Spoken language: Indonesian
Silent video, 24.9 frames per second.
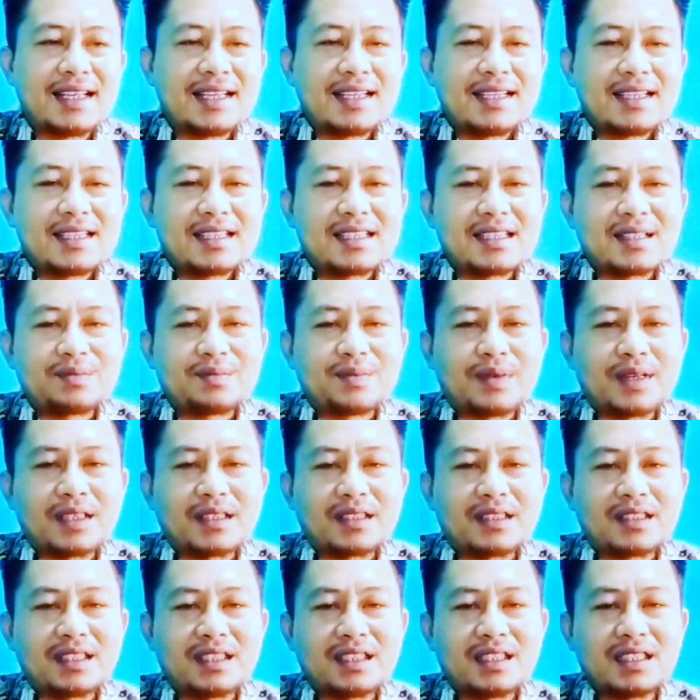
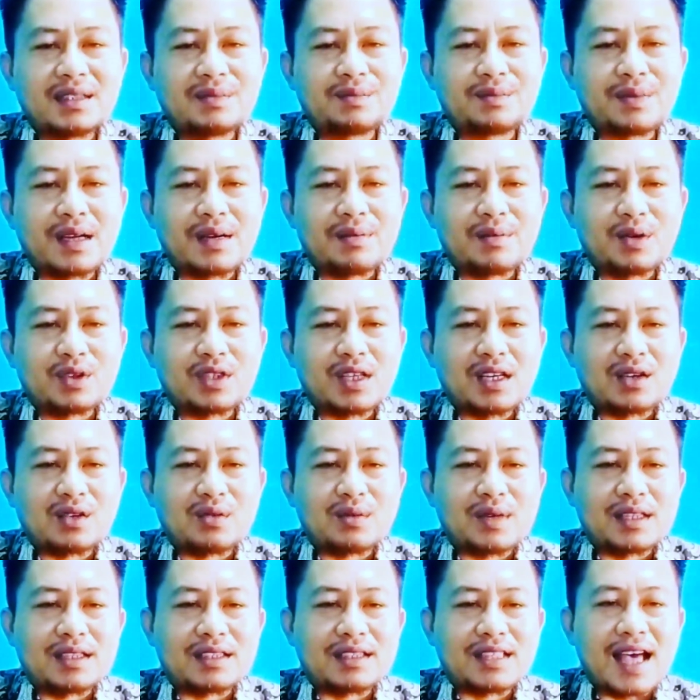seperti perabotan
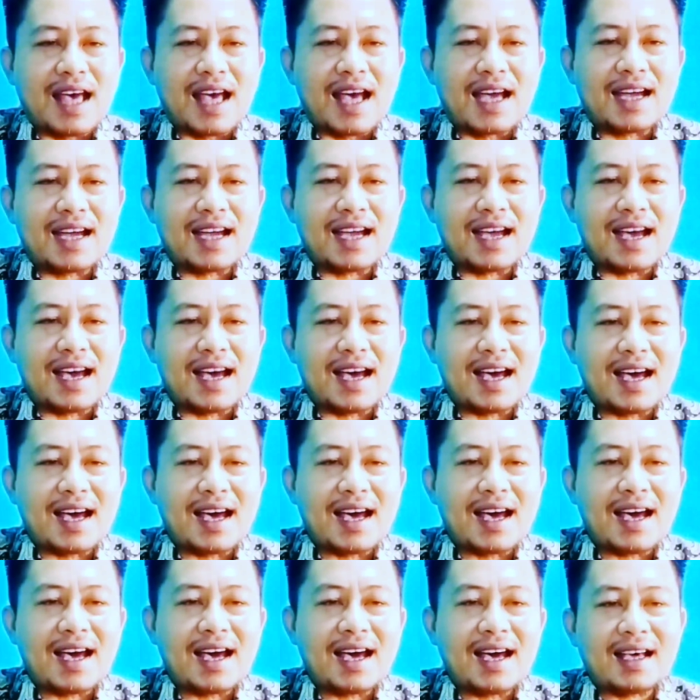rumah
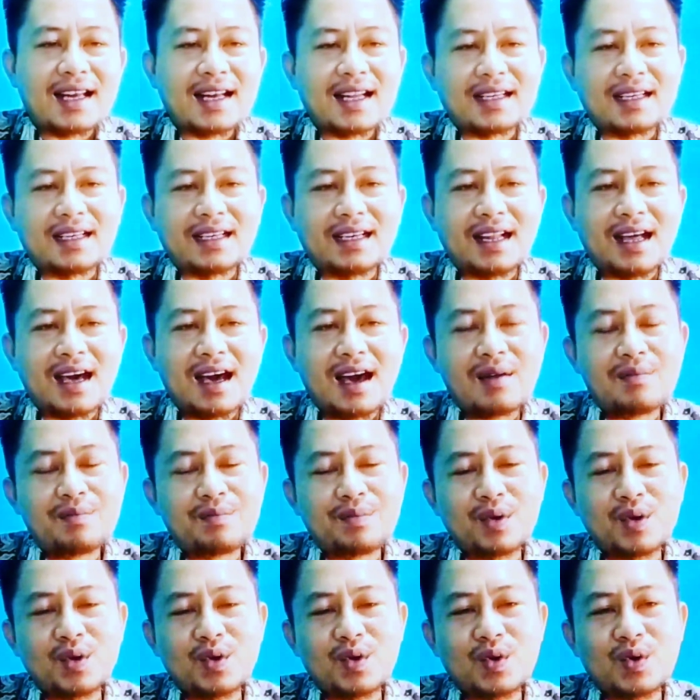tangga, alat
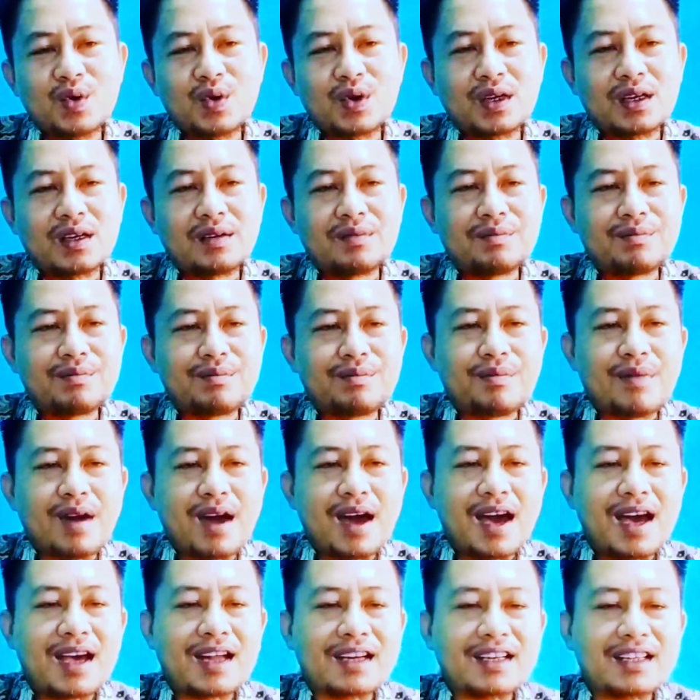dapur,
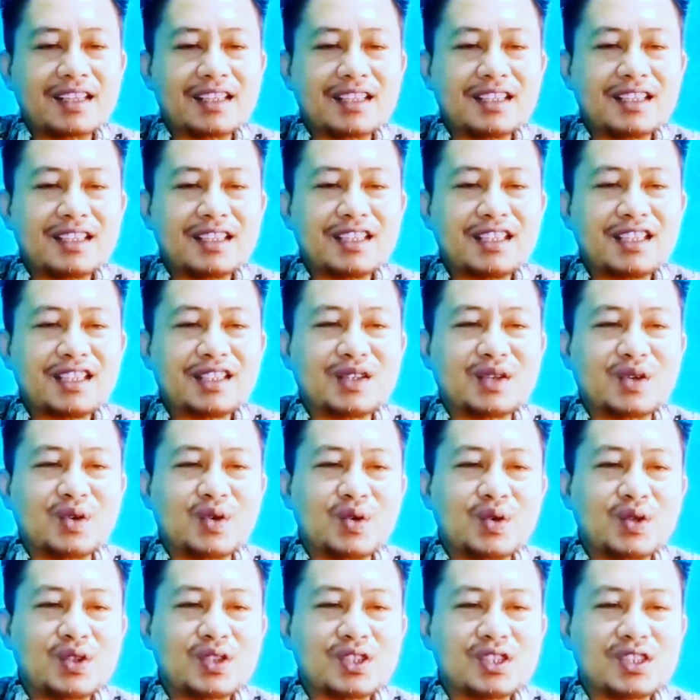lemari,
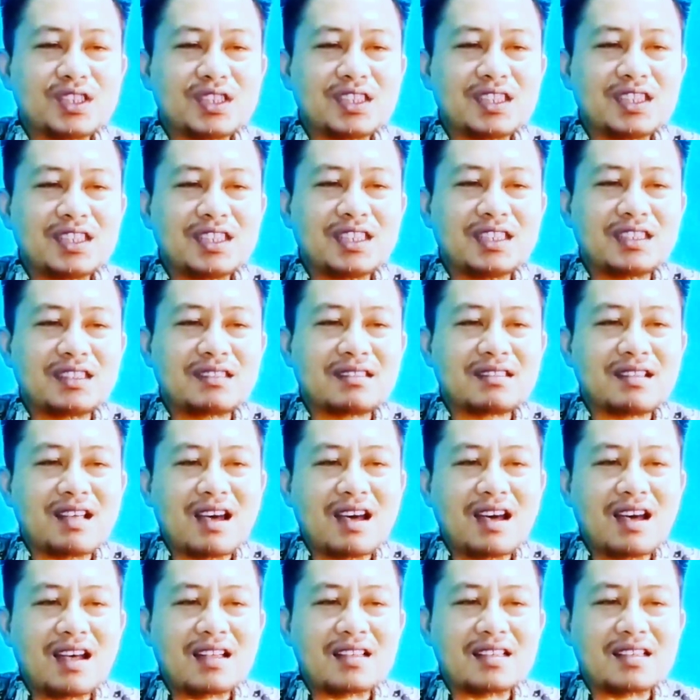kursi,
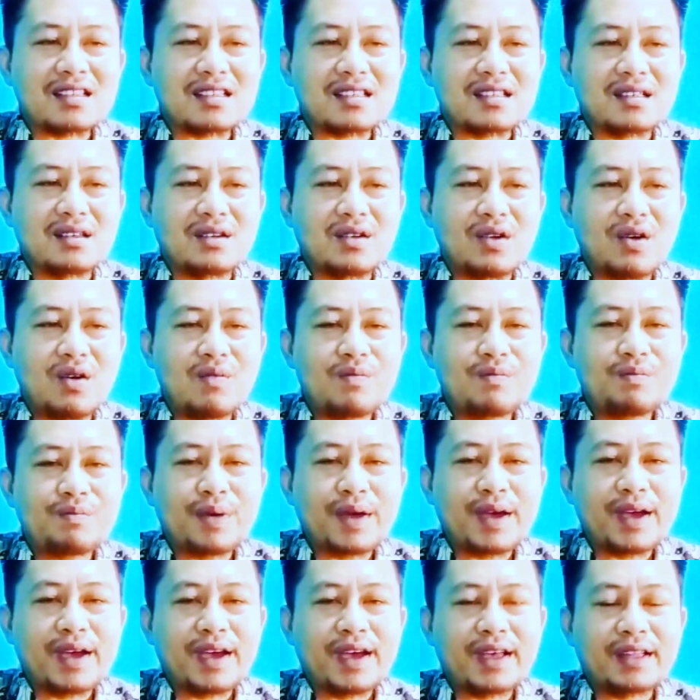tas,
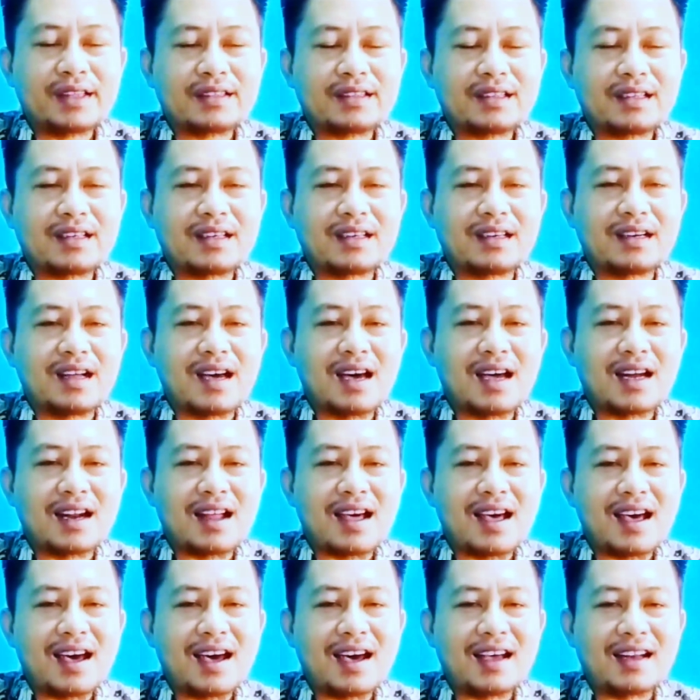dompet,
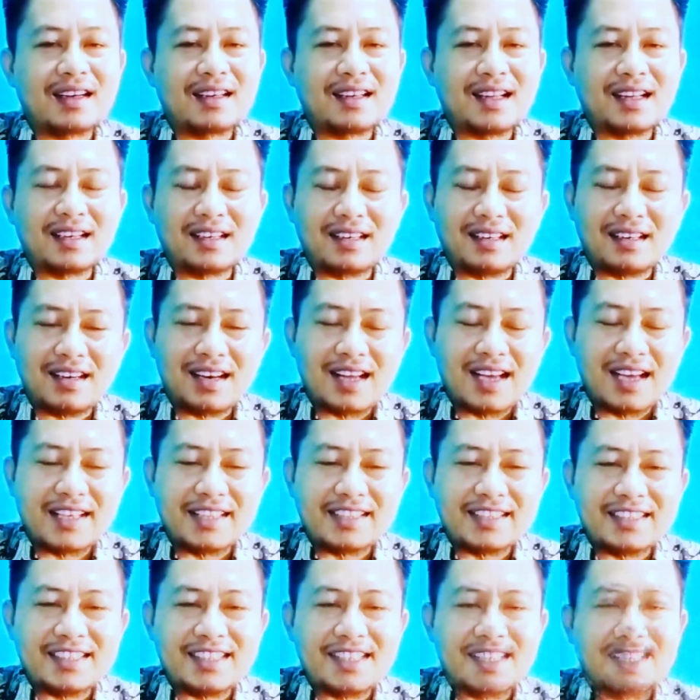kendaraan, dan
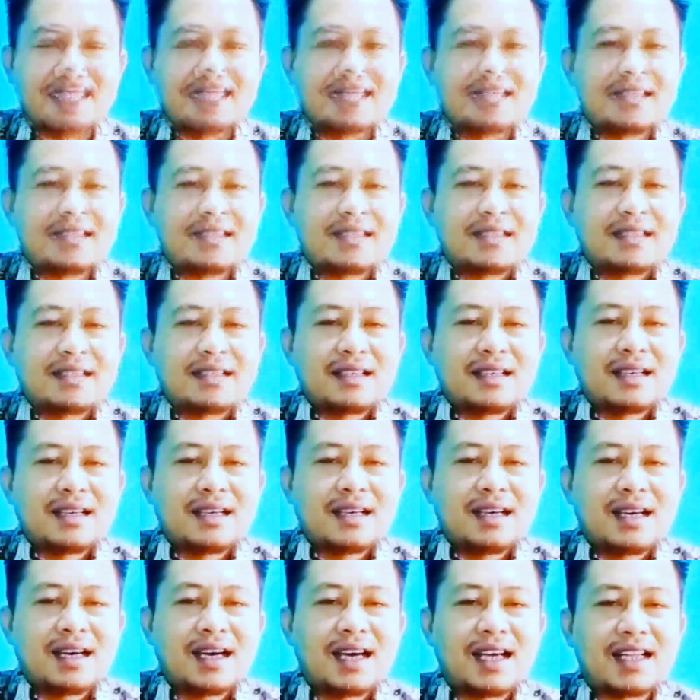lainnya.
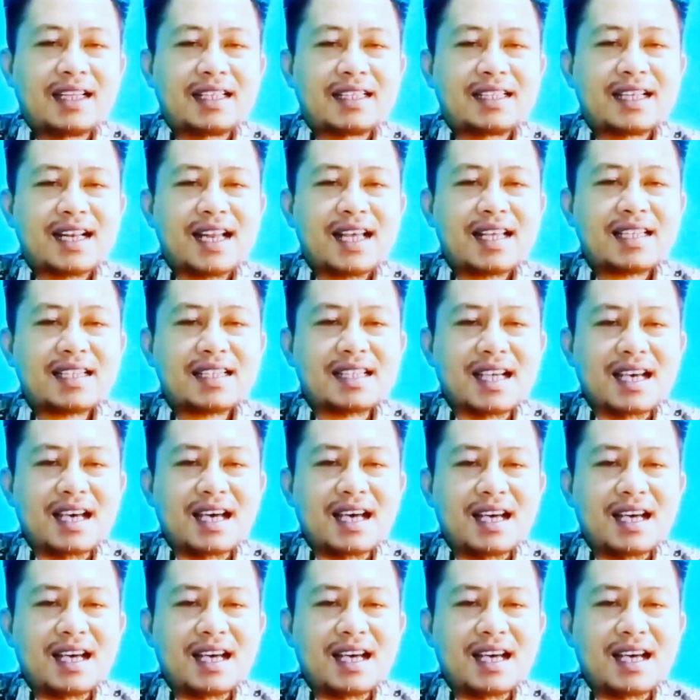Hari Selasa,